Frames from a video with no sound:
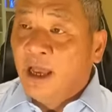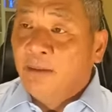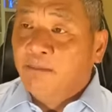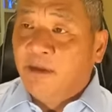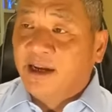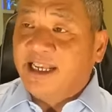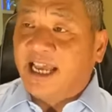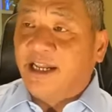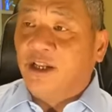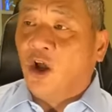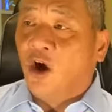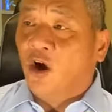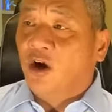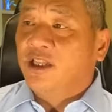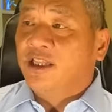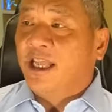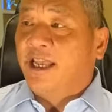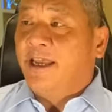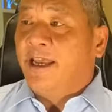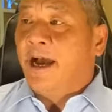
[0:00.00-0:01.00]
Bên cạnh
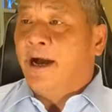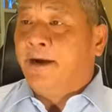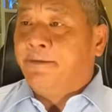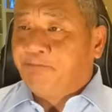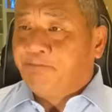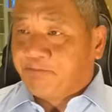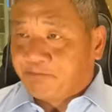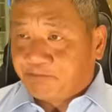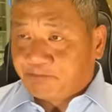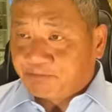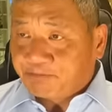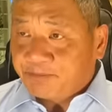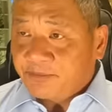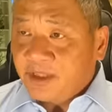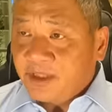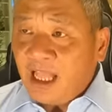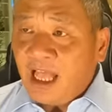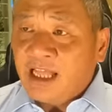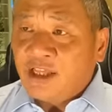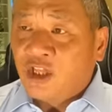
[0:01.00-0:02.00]
đó thì uh,
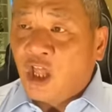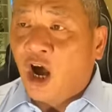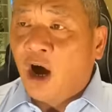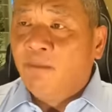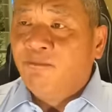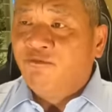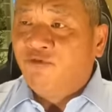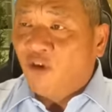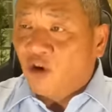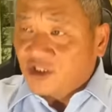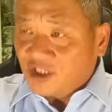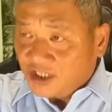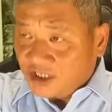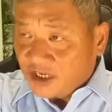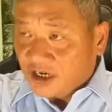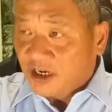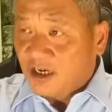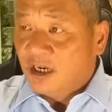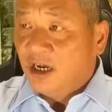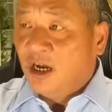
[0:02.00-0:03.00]
Tom
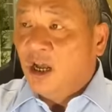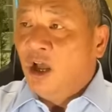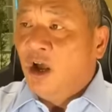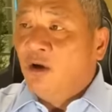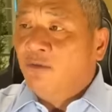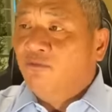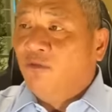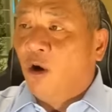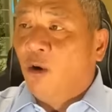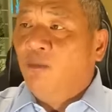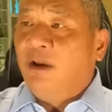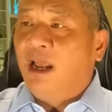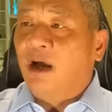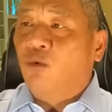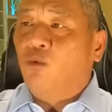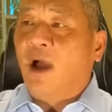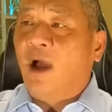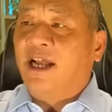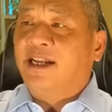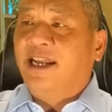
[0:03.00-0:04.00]
Foster vốn
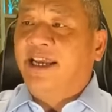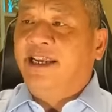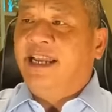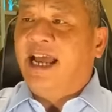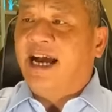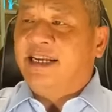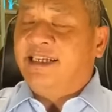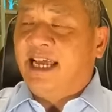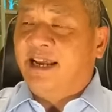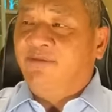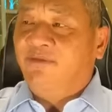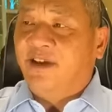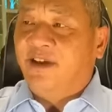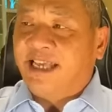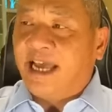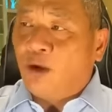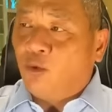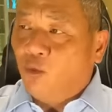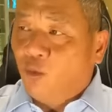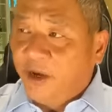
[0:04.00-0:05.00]
là quản lý đặc trách về
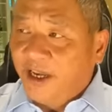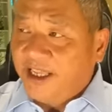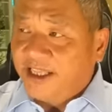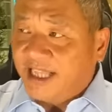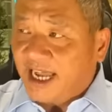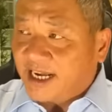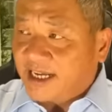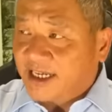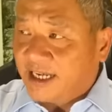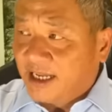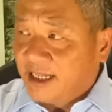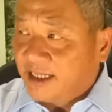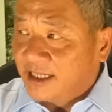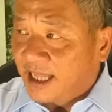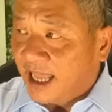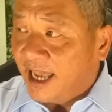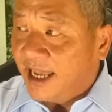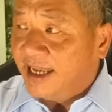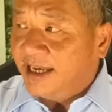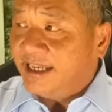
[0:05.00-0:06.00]
các quy tắc kinh
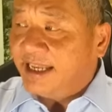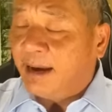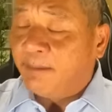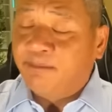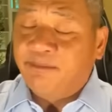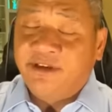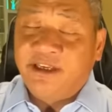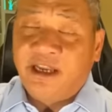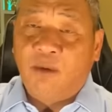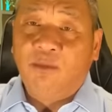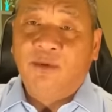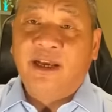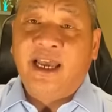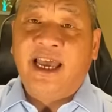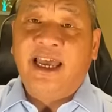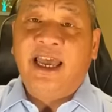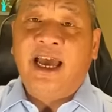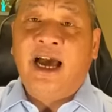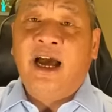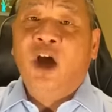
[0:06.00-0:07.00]
tế nằm trong
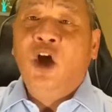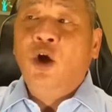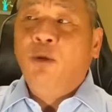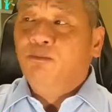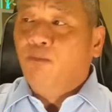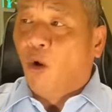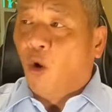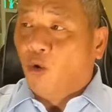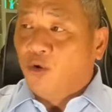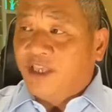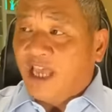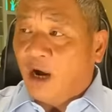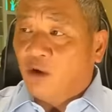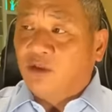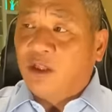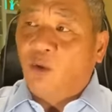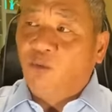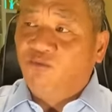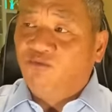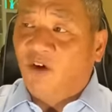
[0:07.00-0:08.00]
cái uh, Bộ Giao
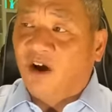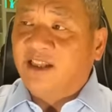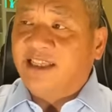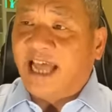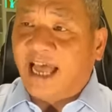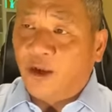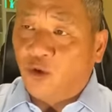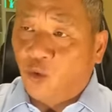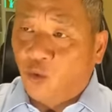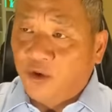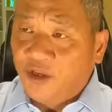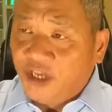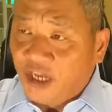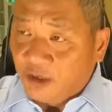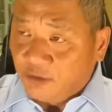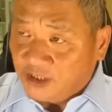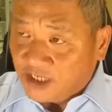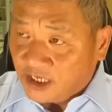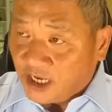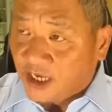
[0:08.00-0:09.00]
thông Vận tải của
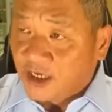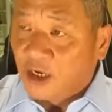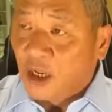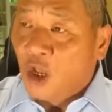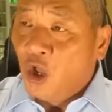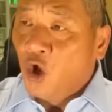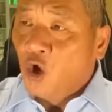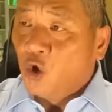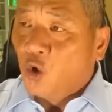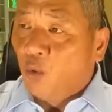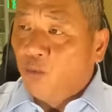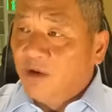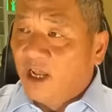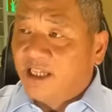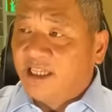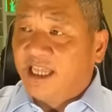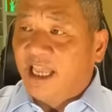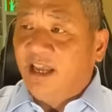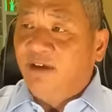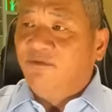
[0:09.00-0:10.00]
New Zealand cũng
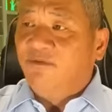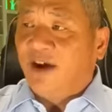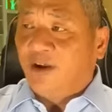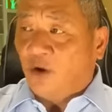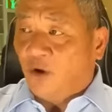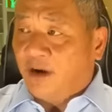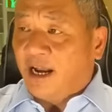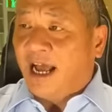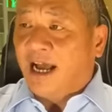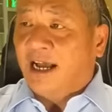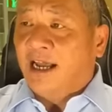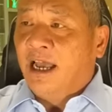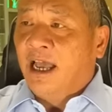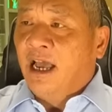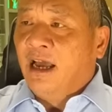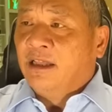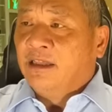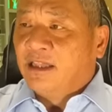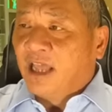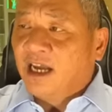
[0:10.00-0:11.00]
lên tiếng và nói rằng
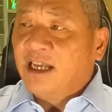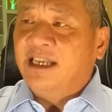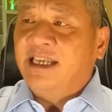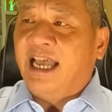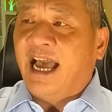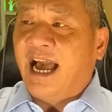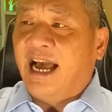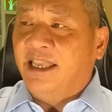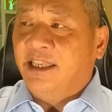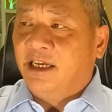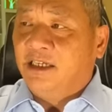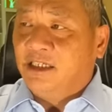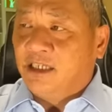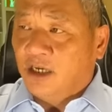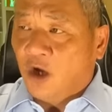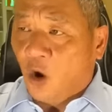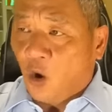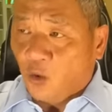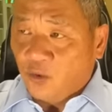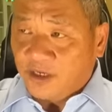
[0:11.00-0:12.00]
tất cả những
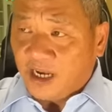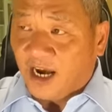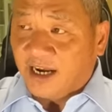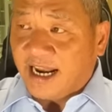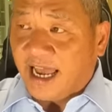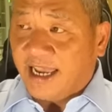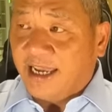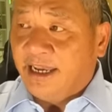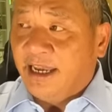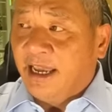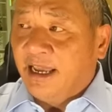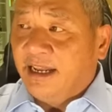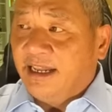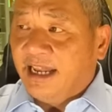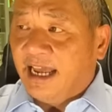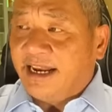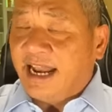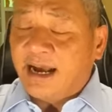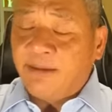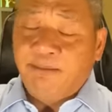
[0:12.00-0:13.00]
sự hỗ trợ này
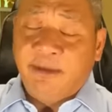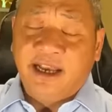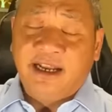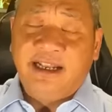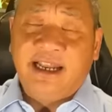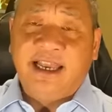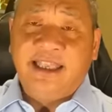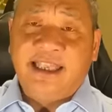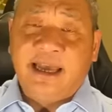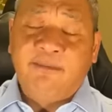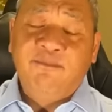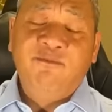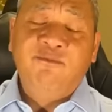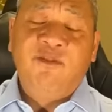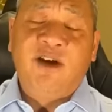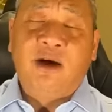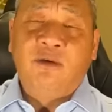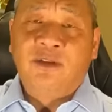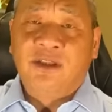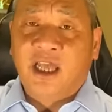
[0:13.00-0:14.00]
là đặc biệt là nhắm
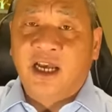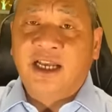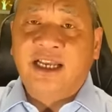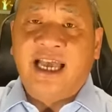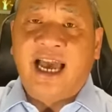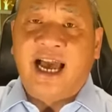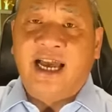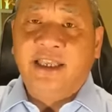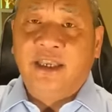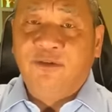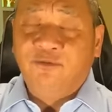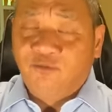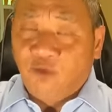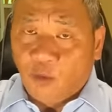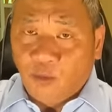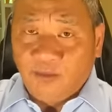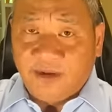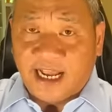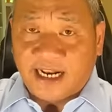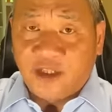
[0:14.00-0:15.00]
vào tất cả những
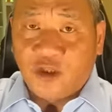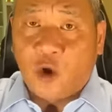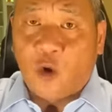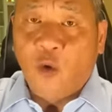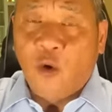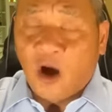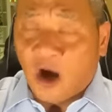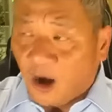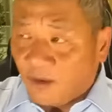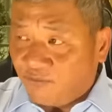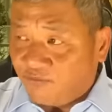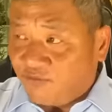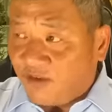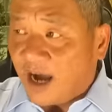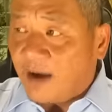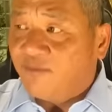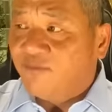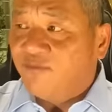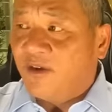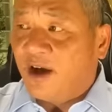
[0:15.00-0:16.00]
vùng lãnh thổ hợp
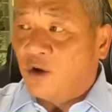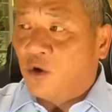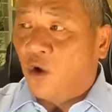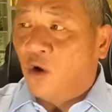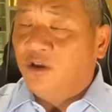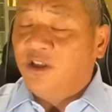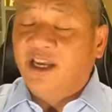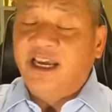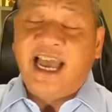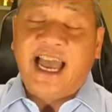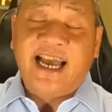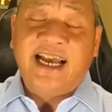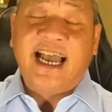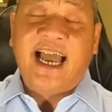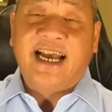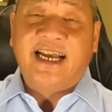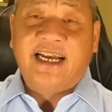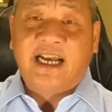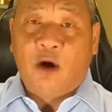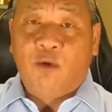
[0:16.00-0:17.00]
pháp và có những hãng
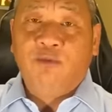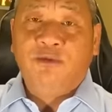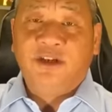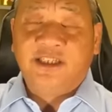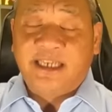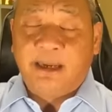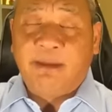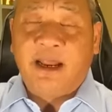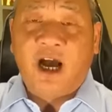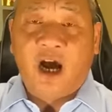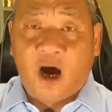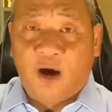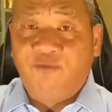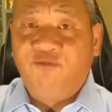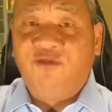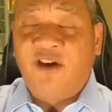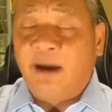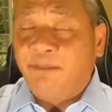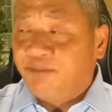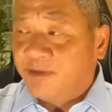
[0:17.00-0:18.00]
hàng không được xem là hợp
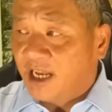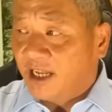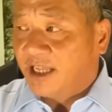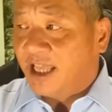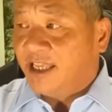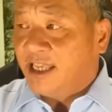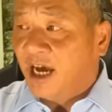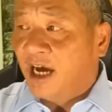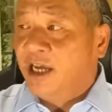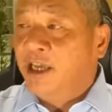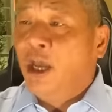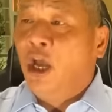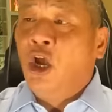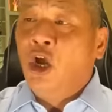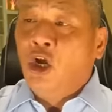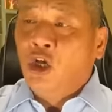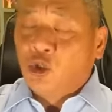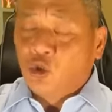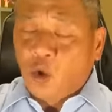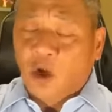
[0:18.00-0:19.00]
pháp trên thế giới
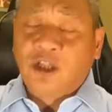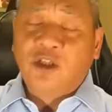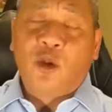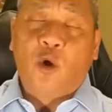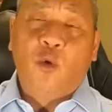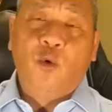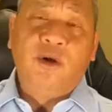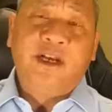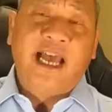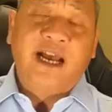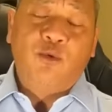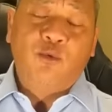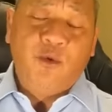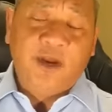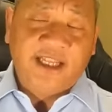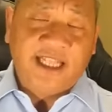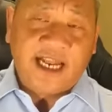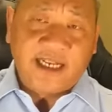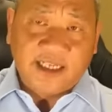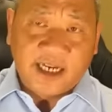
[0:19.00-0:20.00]
tuân thủ các quy
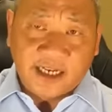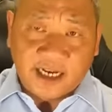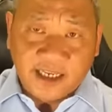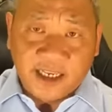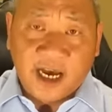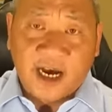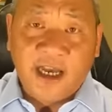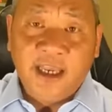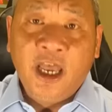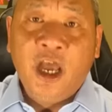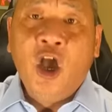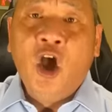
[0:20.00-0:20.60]
tắc trên thế giới